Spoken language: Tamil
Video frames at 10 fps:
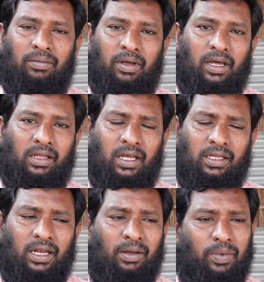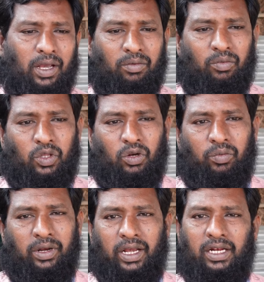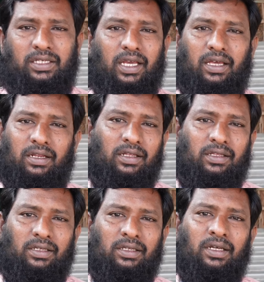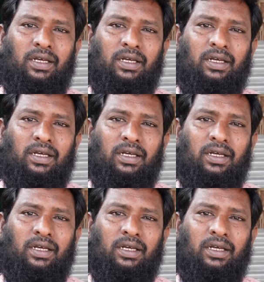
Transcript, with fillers: ஆமாம் அதை அதெல்லாம் பார்க்கும்போது ரொம்ப நெகிழ்ச்சியாக இருந்தது